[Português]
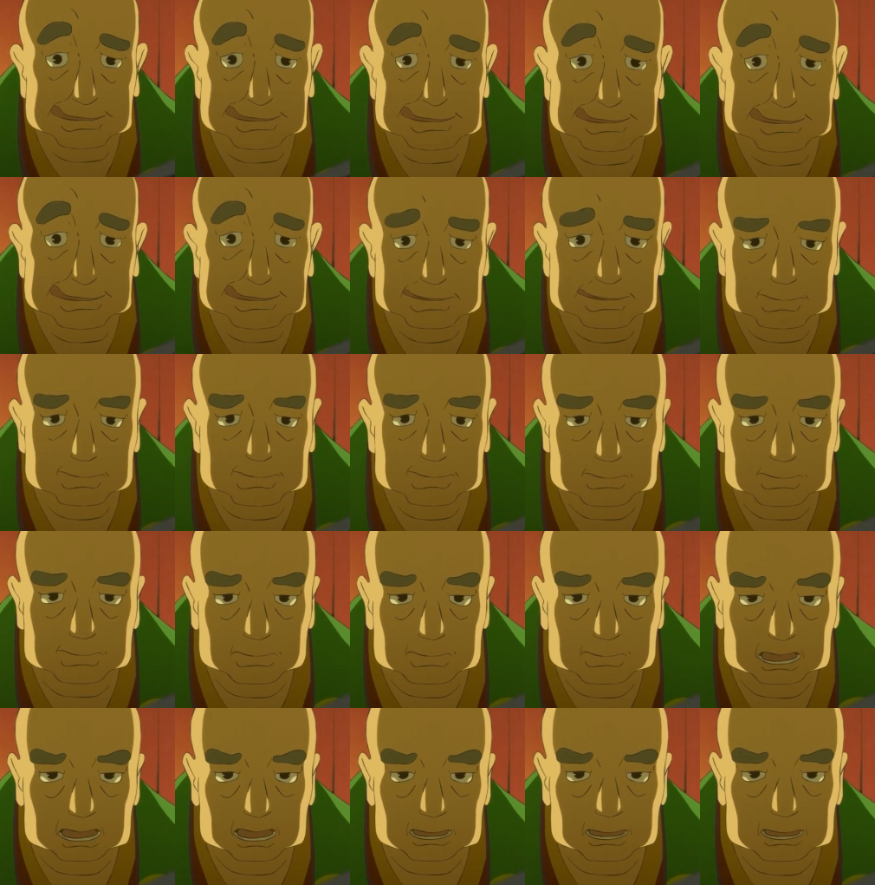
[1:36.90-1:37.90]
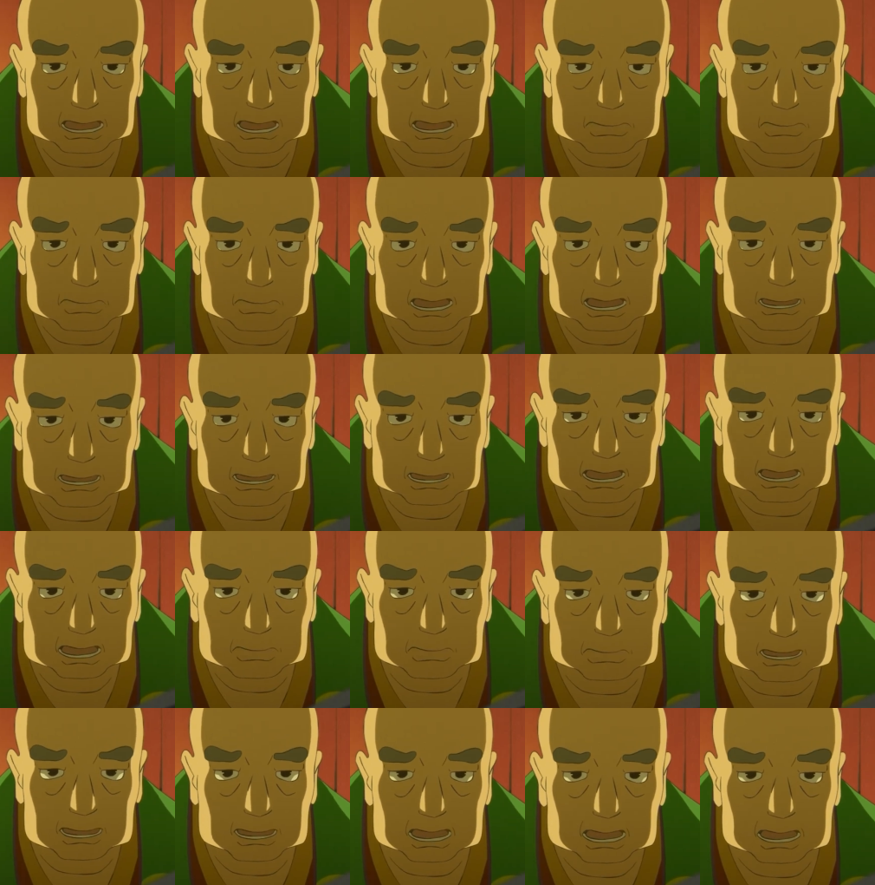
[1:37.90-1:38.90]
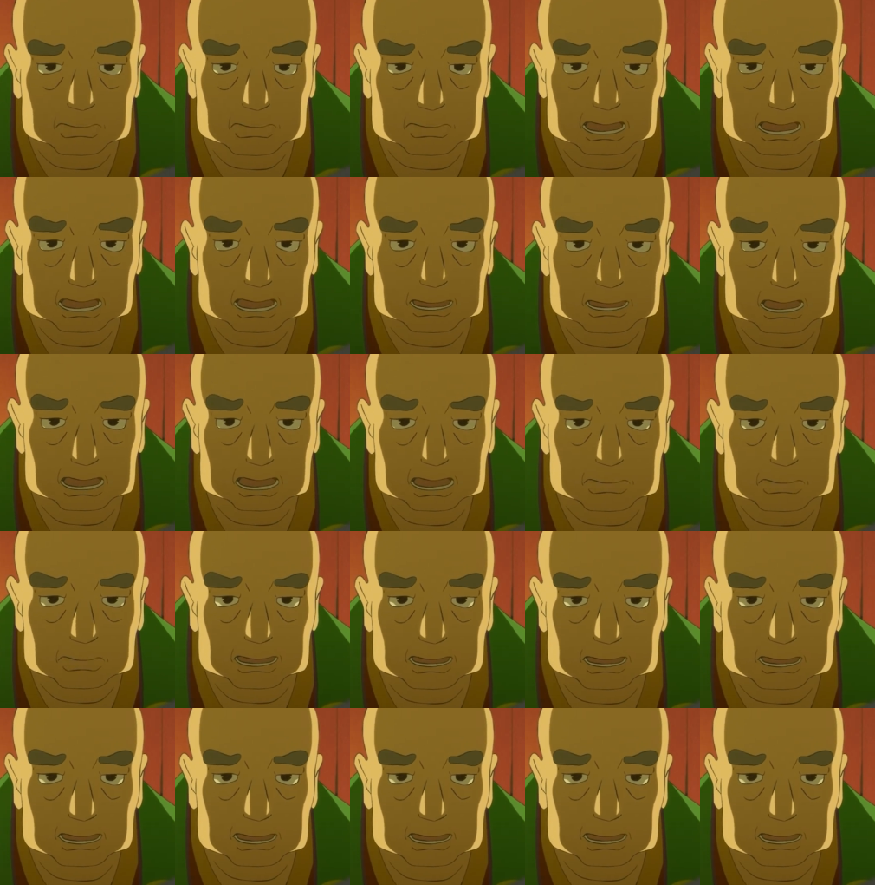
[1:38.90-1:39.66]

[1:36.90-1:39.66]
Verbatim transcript: para manter os reikis no topo. Ele começa a